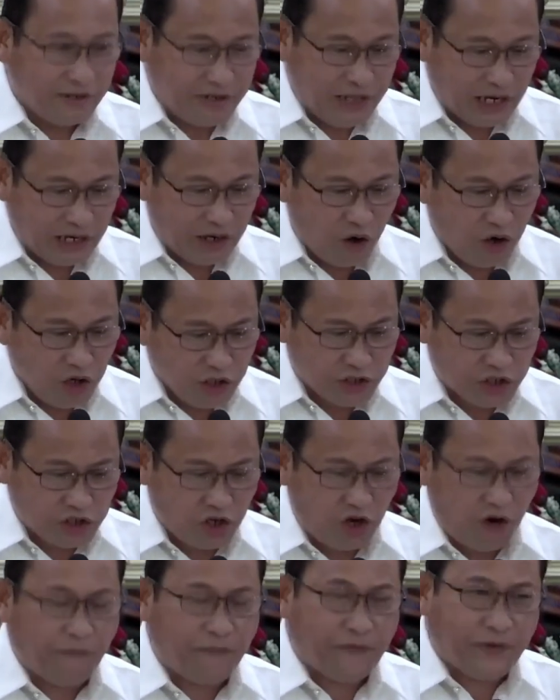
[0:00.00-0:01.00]
the
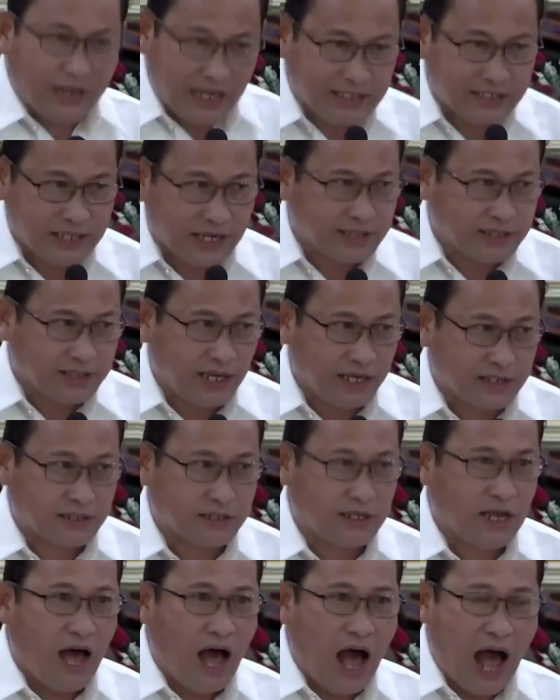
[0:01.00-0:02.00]
roots of
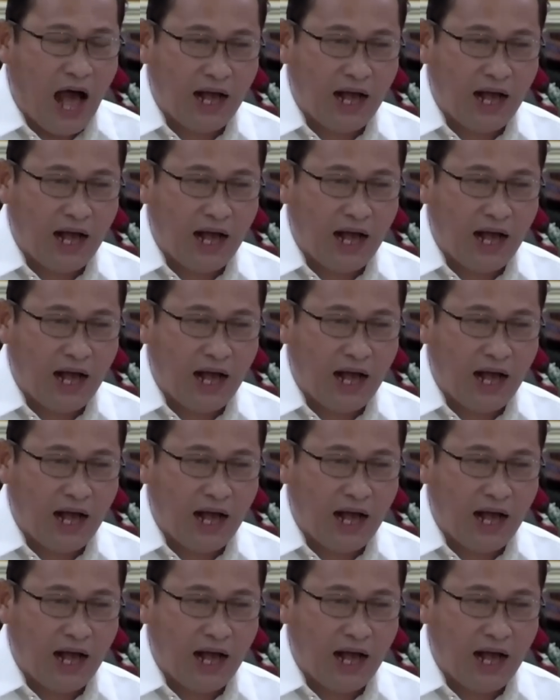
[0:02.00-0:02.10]
restlessness